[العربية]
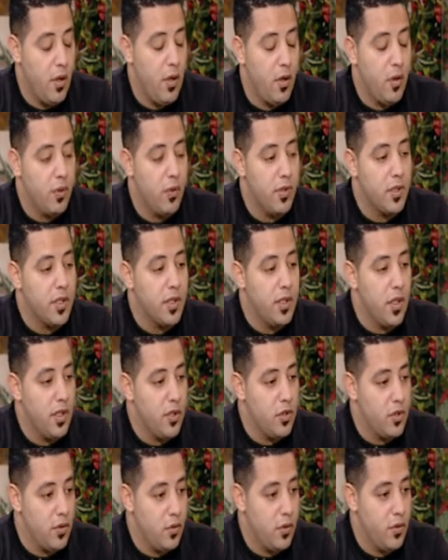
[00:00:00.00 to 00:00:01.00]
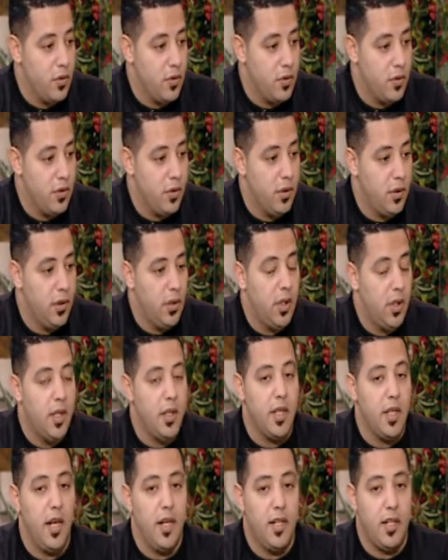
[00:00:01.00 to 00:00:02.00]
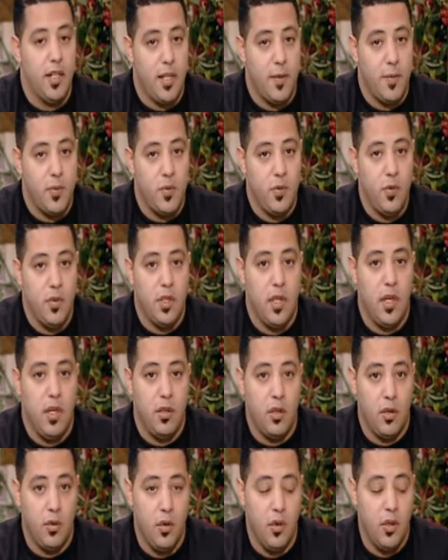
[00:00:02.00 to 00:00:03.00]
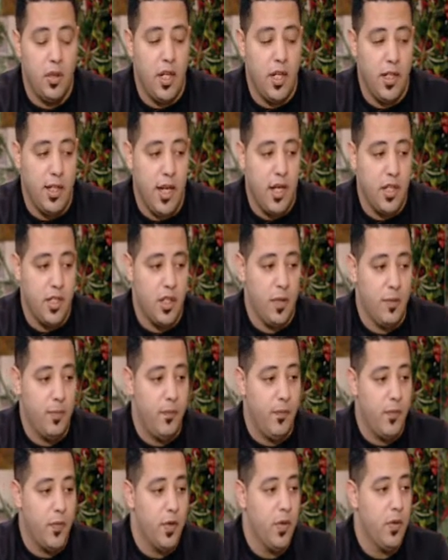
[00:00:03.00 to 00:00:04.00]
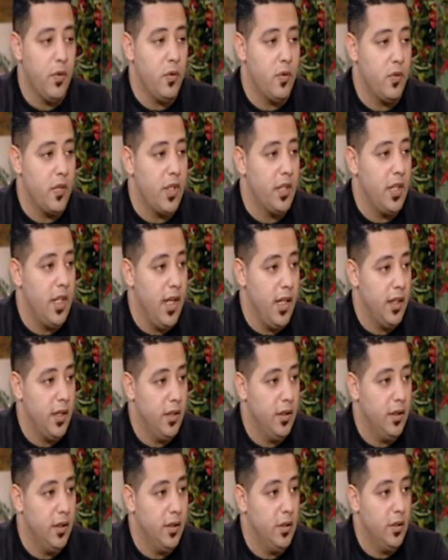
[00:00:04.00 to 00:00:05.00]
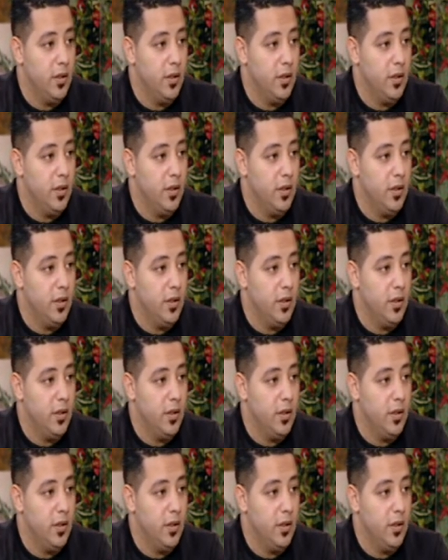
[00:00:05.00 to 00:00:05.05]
كورس الثلاث شهور ثلاثة كبسول ثلاثة نقط ثلاثة اعشاب دي الكورسات العادية